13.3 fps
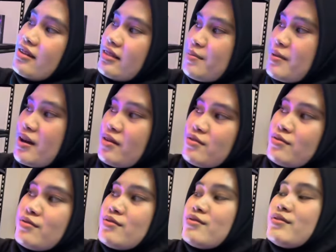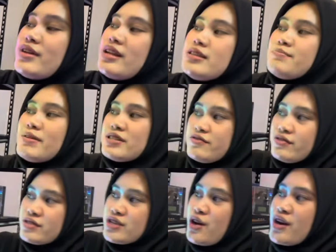Fortuner
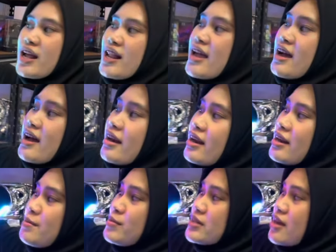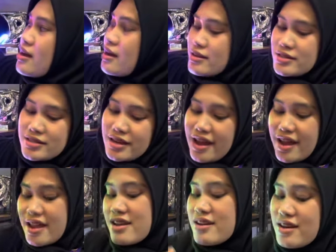fungsional ya karena ini bisa
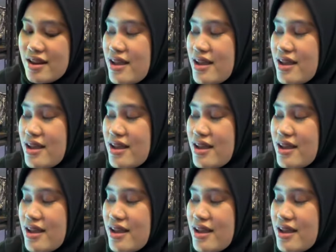sen